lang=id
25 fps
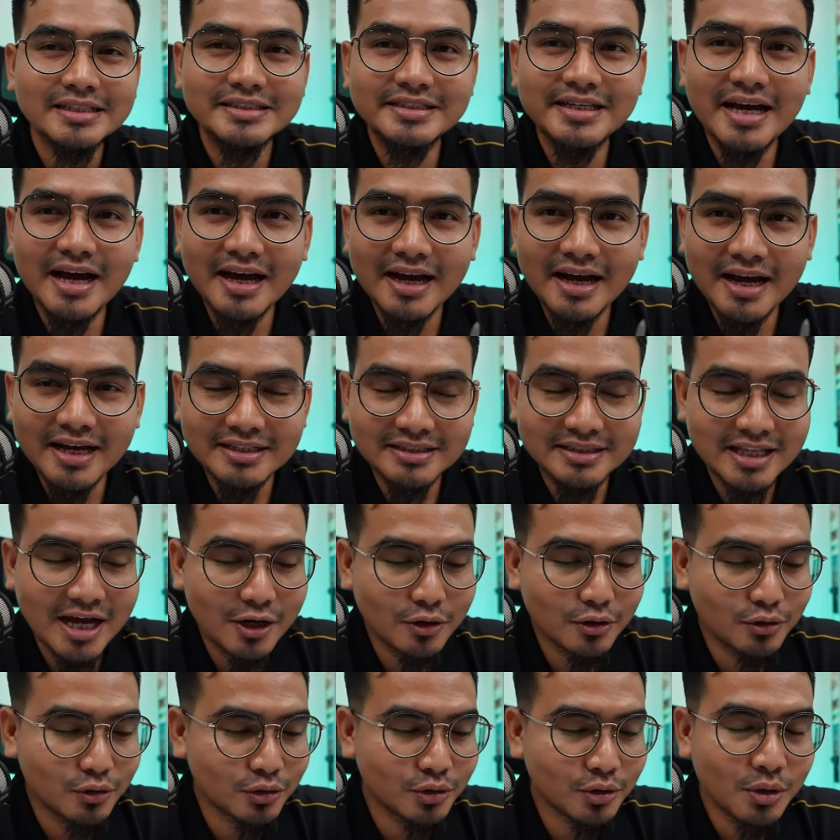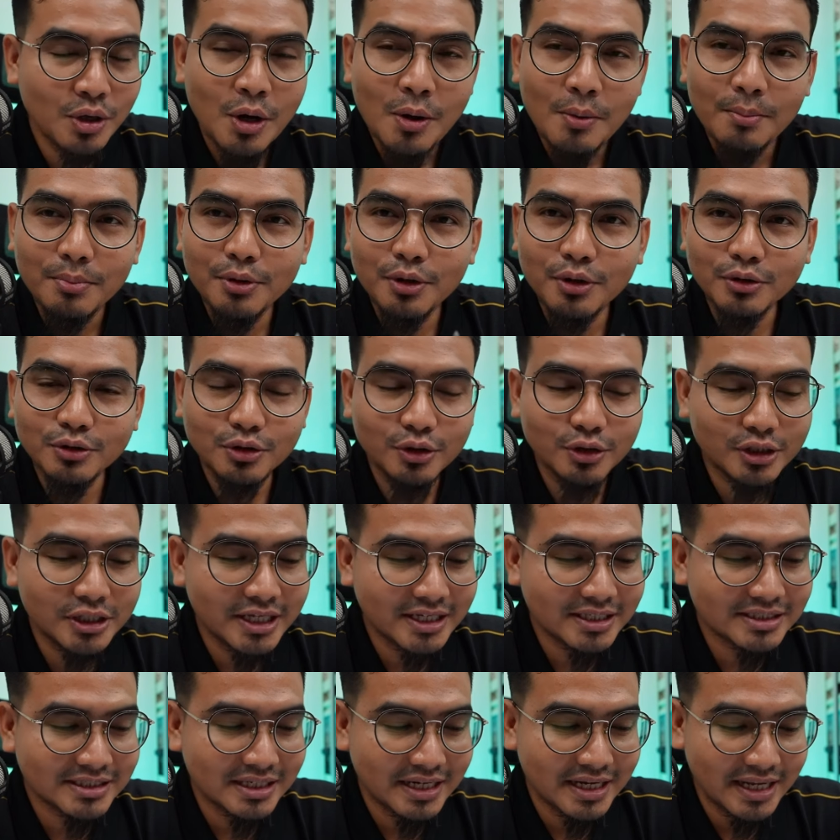jangan takut
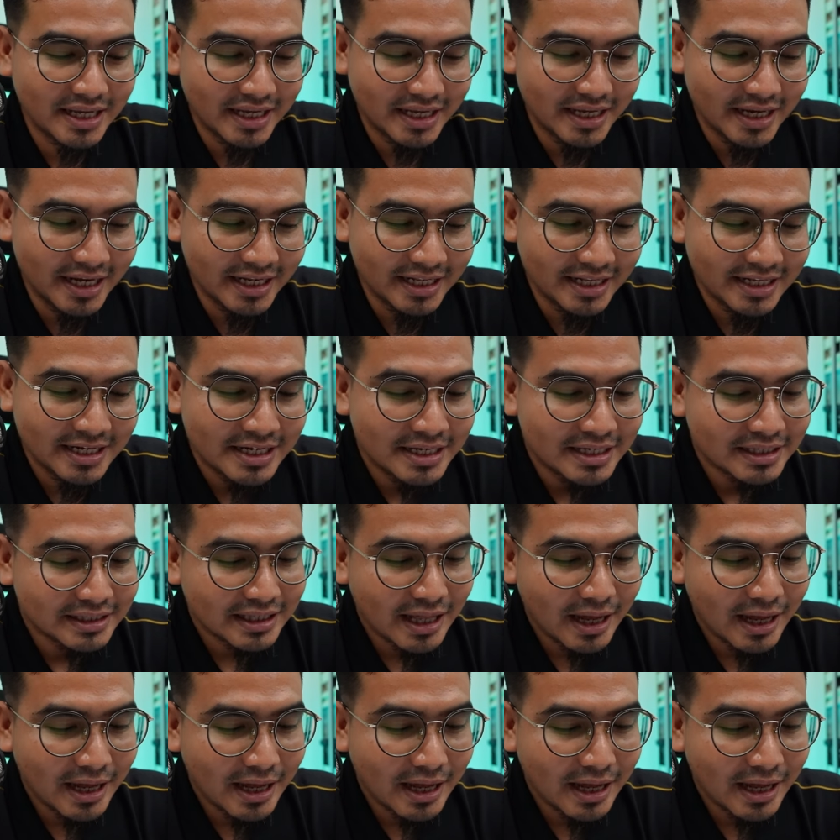penontonnya sedikit